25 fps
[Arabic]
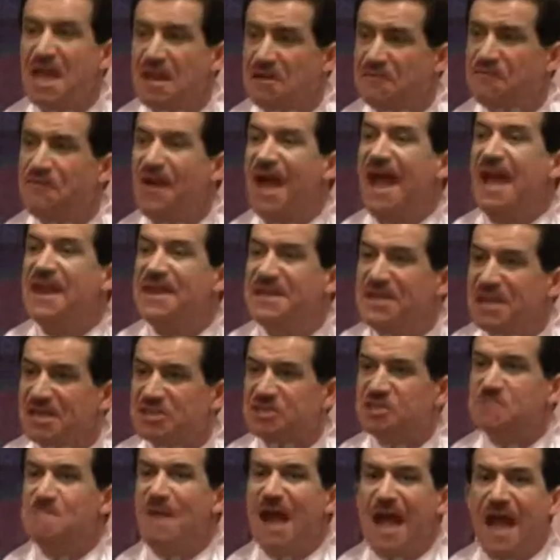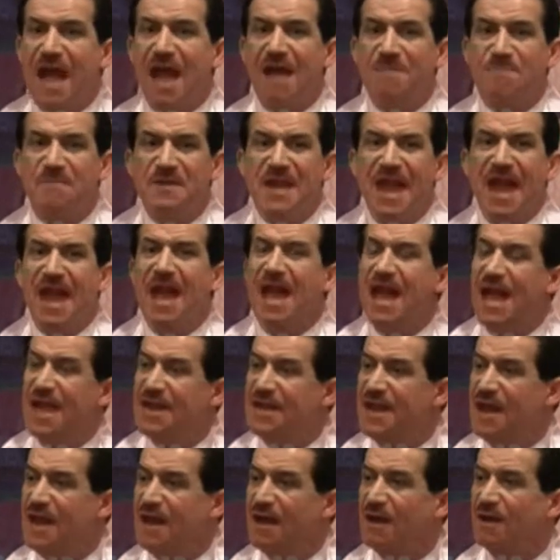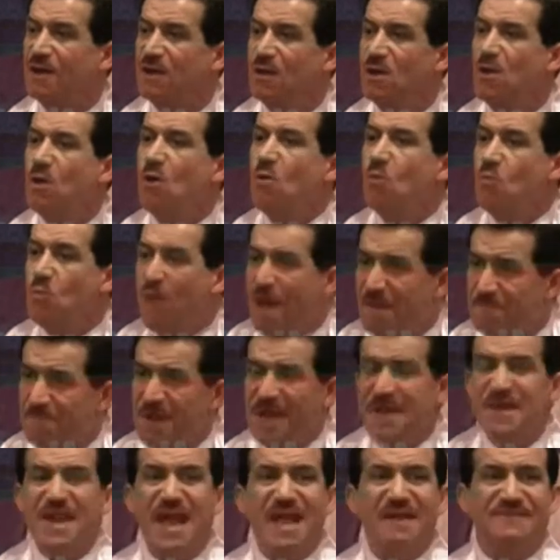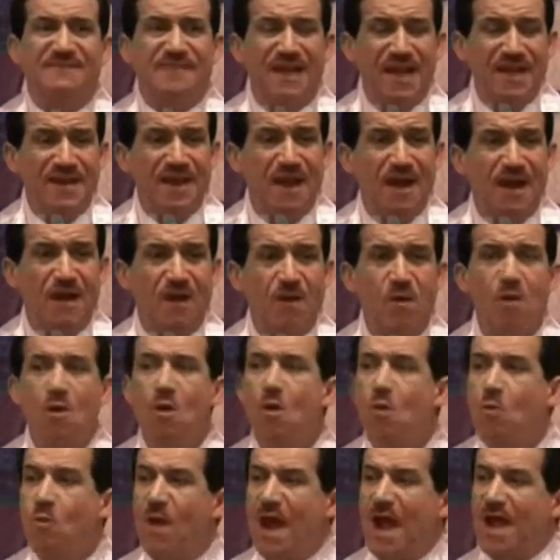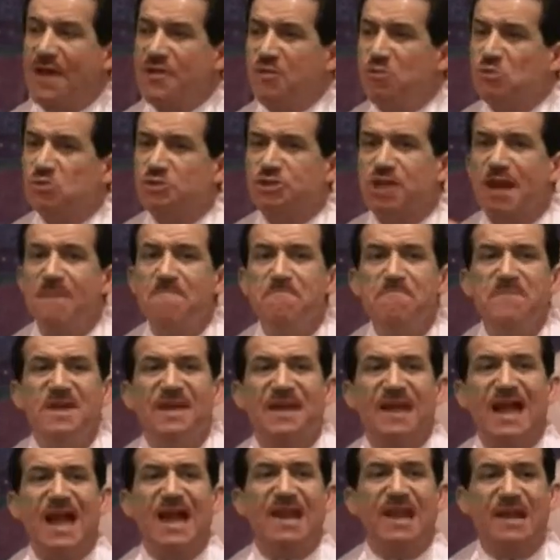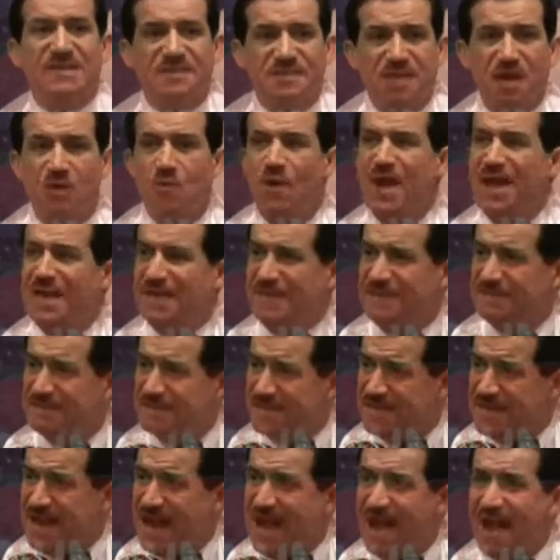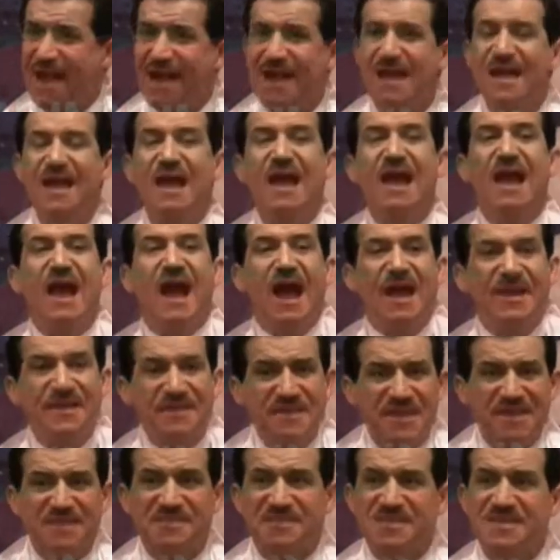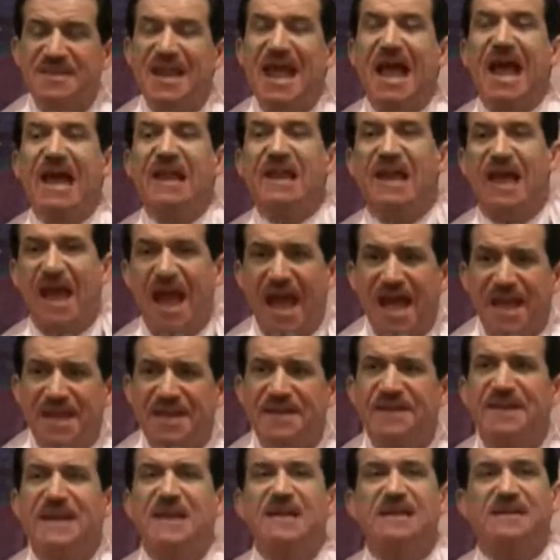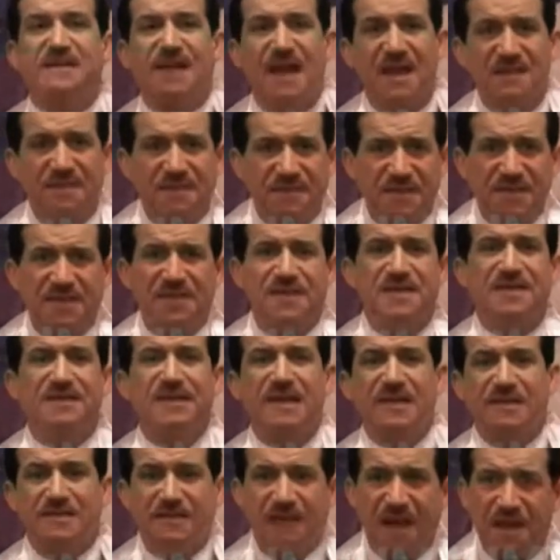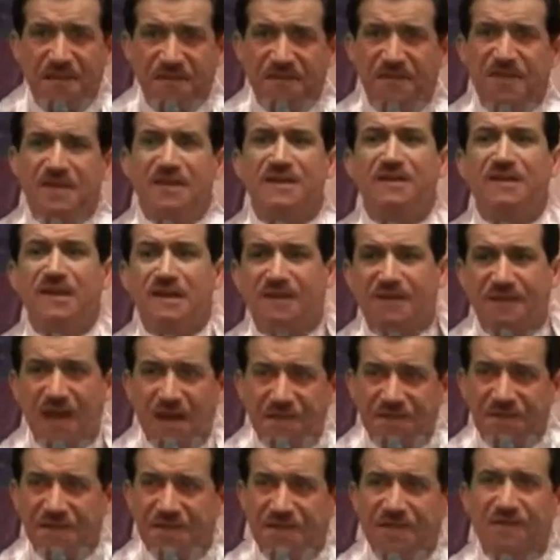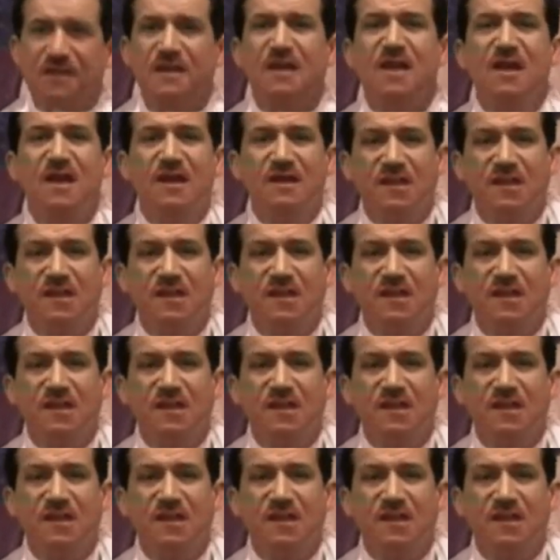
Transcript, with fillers: كيف أن نجمع أبناءنا وبناتنا وأن نشمر على سواعدنا أن نصنع الخير الكثير الكثير الكثير